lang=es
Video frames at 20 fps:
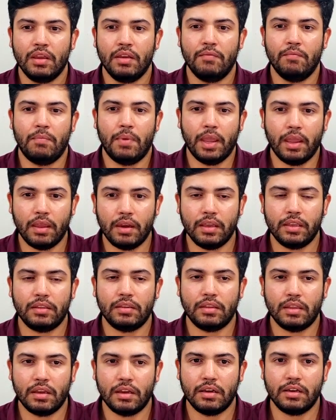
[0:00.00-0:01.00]
ver
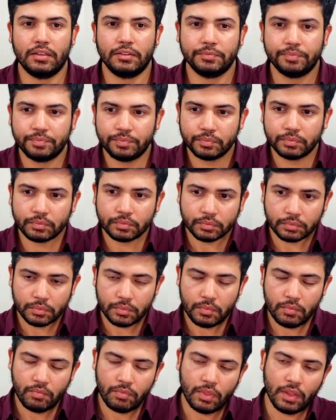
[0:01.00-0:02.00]
esta,
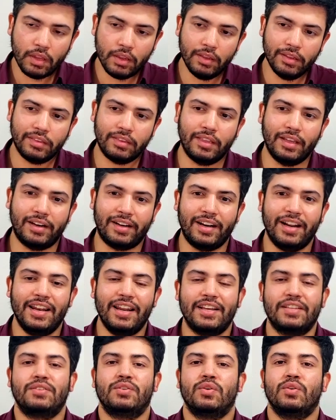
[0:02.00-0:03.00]
esta
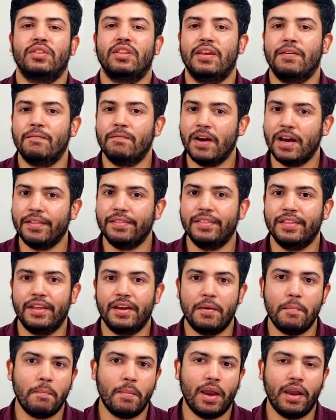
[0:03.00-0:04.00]
relación de banda
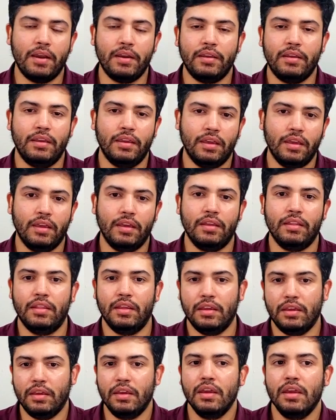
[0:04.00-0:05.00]
más que
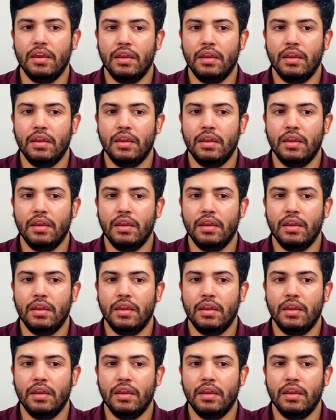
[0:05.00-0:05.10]
de